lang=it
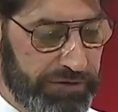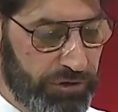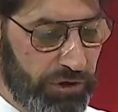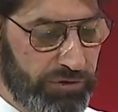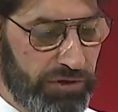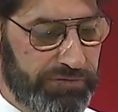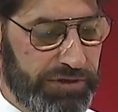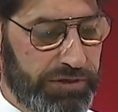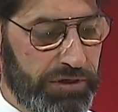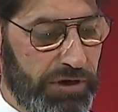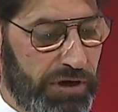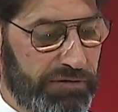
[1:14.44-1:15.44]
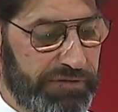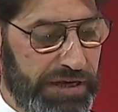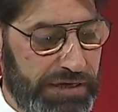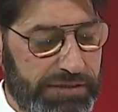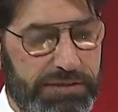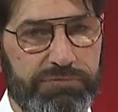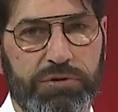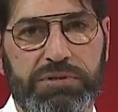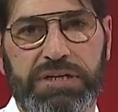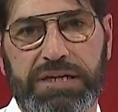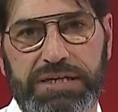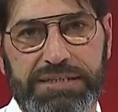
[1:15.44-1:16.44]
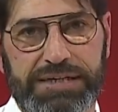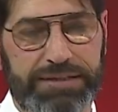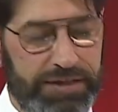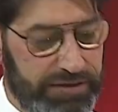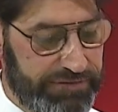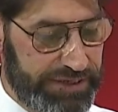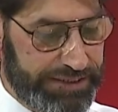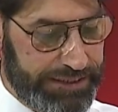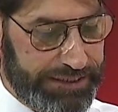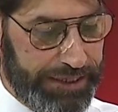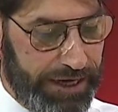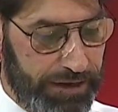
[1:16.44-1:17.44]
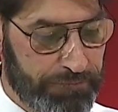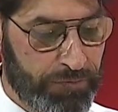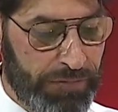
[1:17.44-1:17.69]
28 e il 29 si vota dalle 7 alle 23